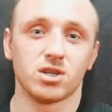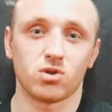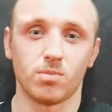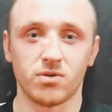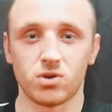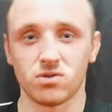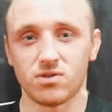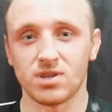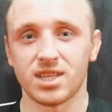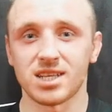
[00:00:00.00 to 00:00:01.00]
чтобы все в
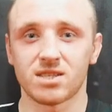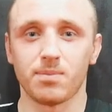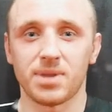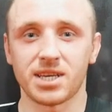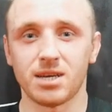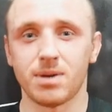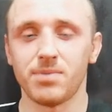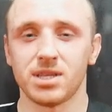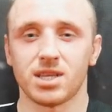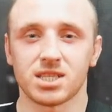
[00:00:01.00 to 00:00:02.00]
19-м плохие
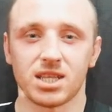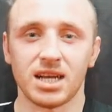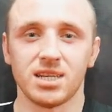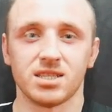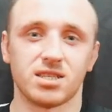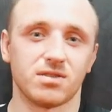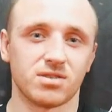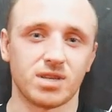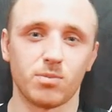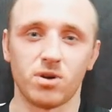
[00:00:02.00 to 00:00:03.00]
моменты остались,
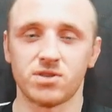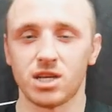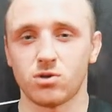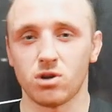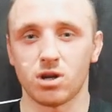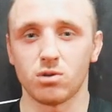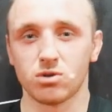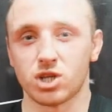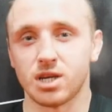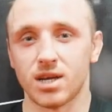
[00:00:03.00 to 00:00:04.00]
с собой взять только
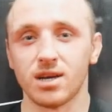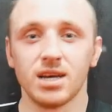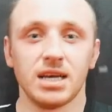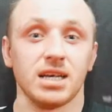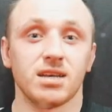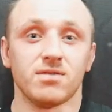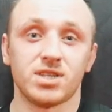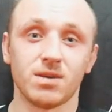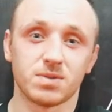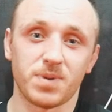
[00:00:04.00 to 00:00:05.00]
лучшее.
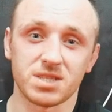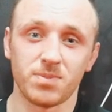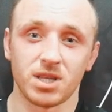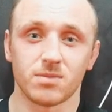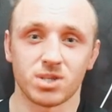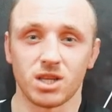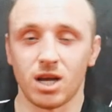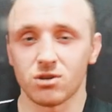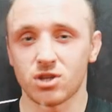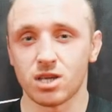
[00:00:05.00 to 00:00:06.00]
Всем спортсменам
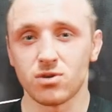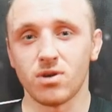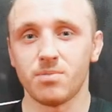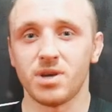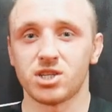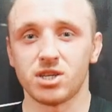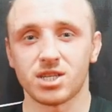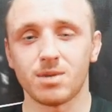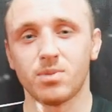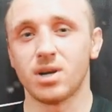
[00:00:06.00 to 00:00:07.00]
желаю здоровья, меньше
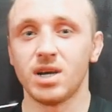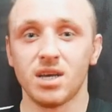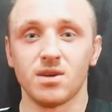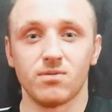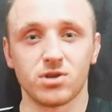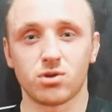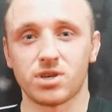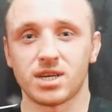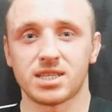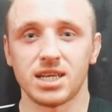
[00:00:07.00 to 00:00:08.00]
травм,
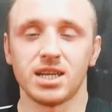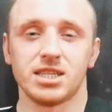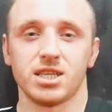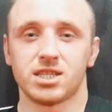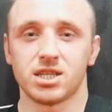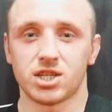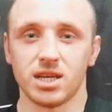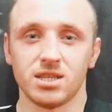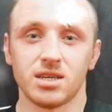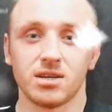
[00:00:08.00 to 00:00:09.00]
высоких целей,
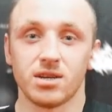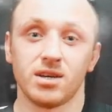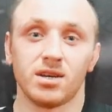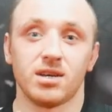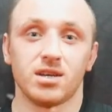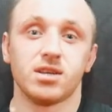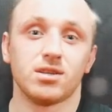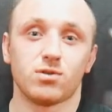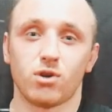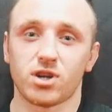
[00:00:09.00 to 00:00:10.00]
достижений.
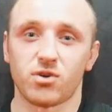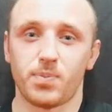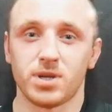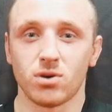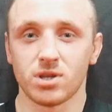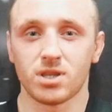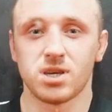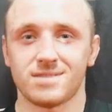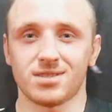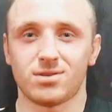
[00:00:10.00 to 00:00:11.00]
Только вперед,
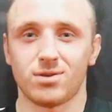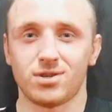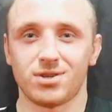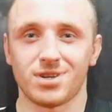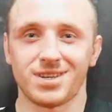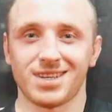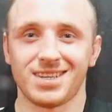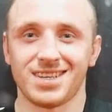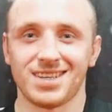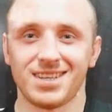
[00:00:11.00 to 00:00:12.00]
что еще?
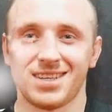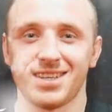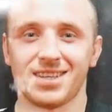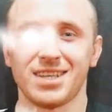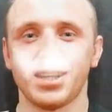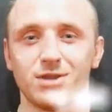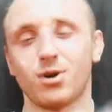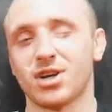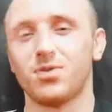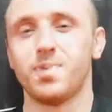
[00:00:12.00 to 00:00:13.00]

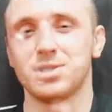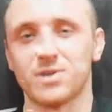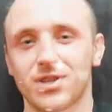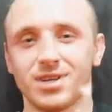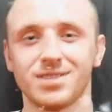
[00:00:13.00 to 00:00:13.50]
Только вперед.